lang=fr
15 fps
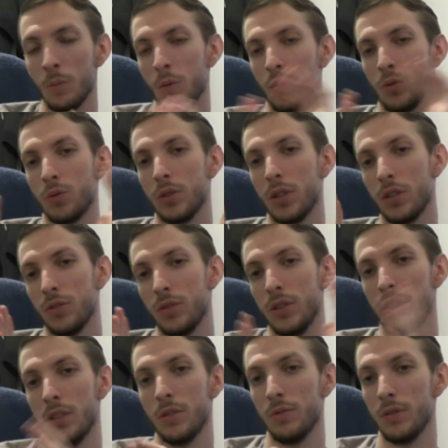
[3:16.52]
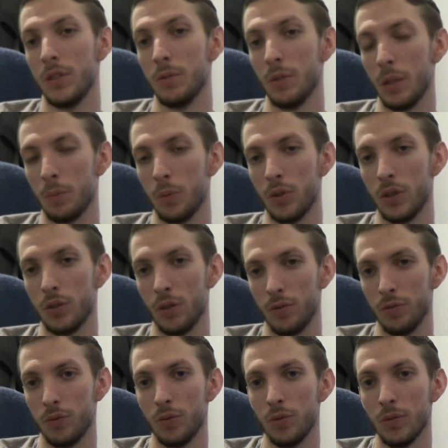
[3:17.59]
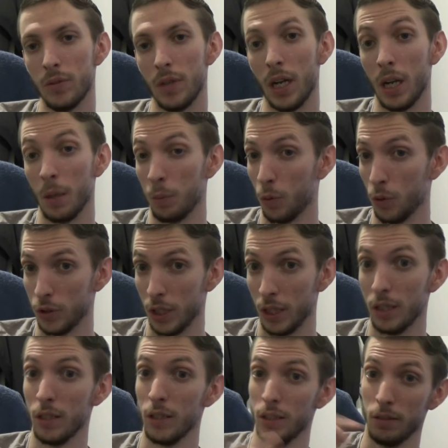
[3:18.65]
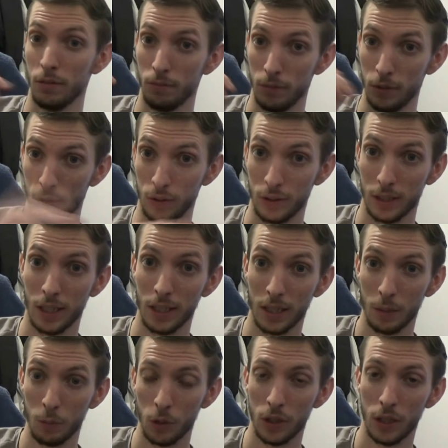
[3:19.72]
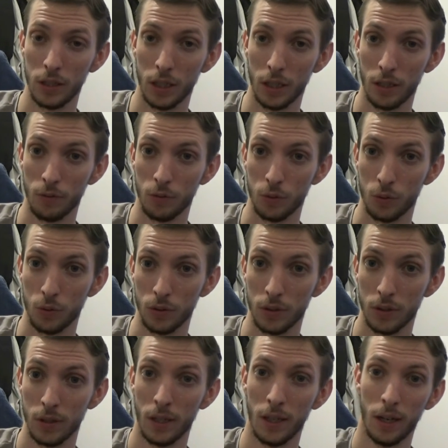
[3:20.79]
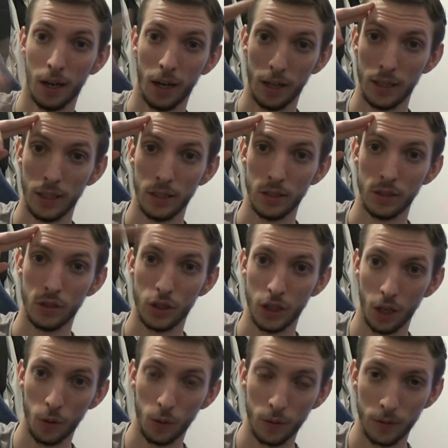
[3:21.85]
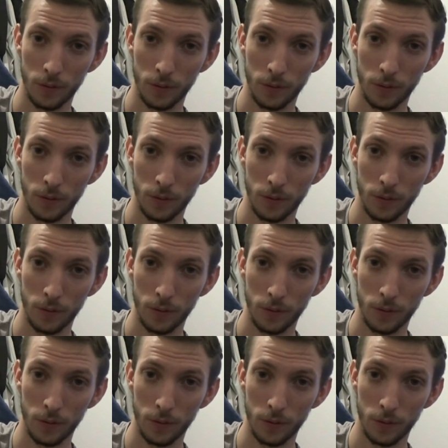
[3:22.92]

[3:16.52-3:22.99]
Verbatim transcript: En tout cas, je vous dis, je vous dis ouais, prenez soin de vous. À la prochaine. Une très très bonne année à vous tous. Allez, ciao